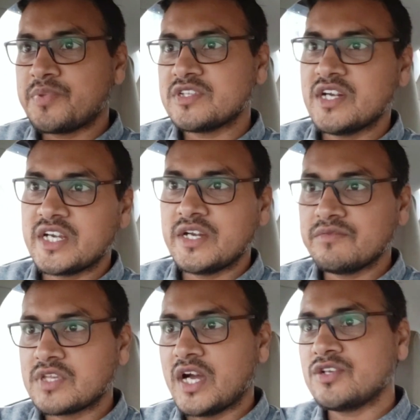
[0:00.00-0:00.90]

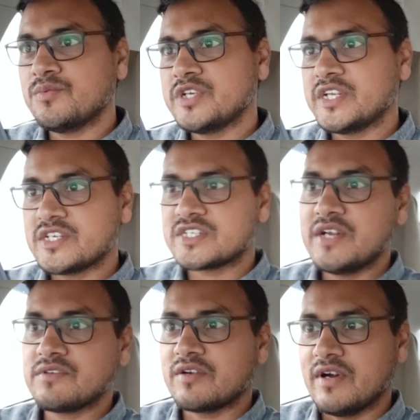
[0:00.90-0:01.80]
रिप्रेजेंटेटिव था जो मुझे टेस्ट
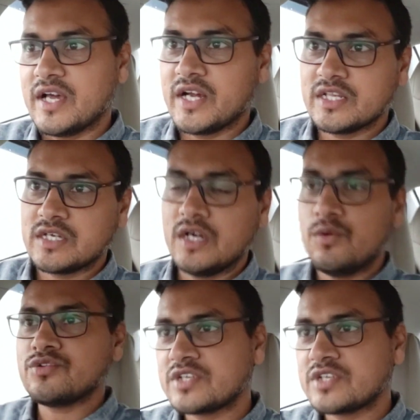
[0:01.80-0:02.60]
ड्राइव करवा रहा था